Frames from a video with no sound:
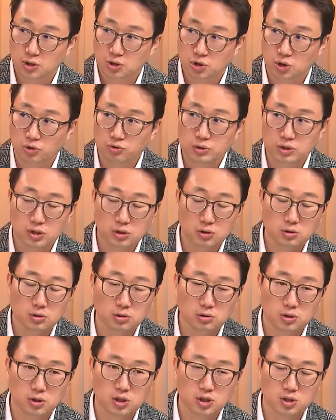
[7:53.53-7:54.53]
결국 이런
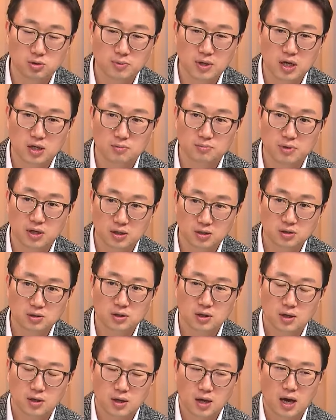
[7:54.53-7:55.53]
것들이 의미하는 바는
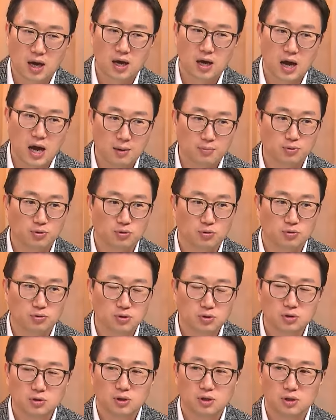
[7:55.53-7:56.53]
아
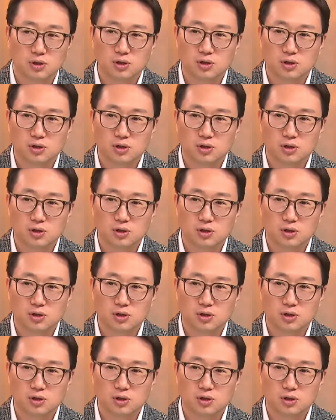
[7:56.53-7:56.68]
앞으로는